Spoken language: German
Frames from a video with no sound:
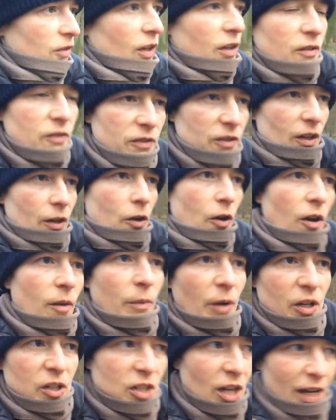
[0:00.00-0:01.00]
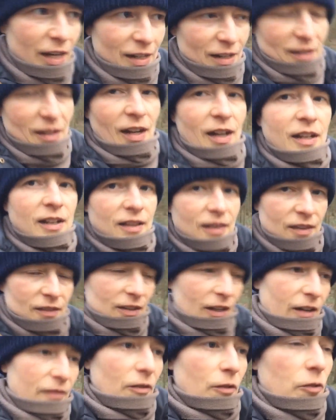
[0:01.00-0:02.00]
oder unser Körper scheidet dahin,
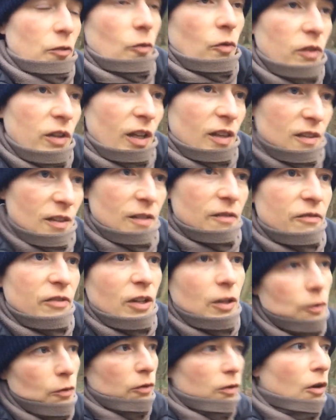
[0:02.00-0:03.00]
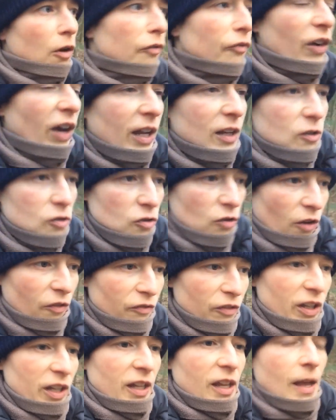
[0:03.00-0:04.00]
sagen wir so. Und dann sind wir nur noch
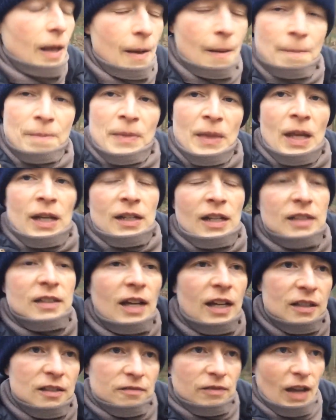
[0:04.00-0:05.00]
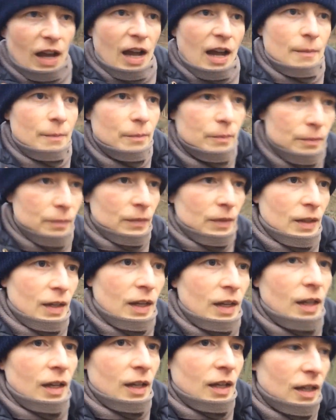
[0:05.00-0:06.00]
feinstofflich. Das heißt, wir haben
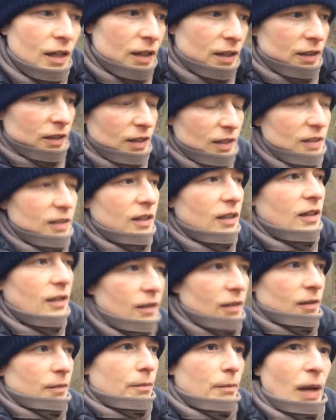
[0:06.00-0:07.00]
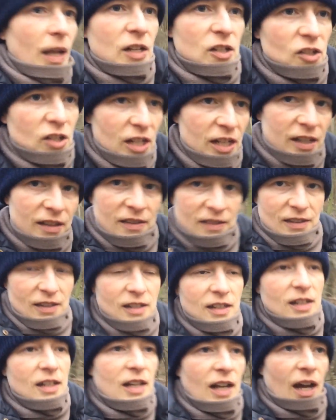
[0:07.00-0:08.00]
diese menschlichen
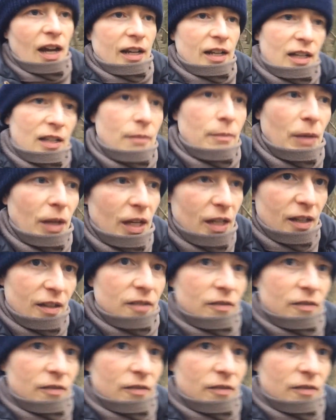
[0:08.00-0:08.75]
Sinne gar nicht mehr.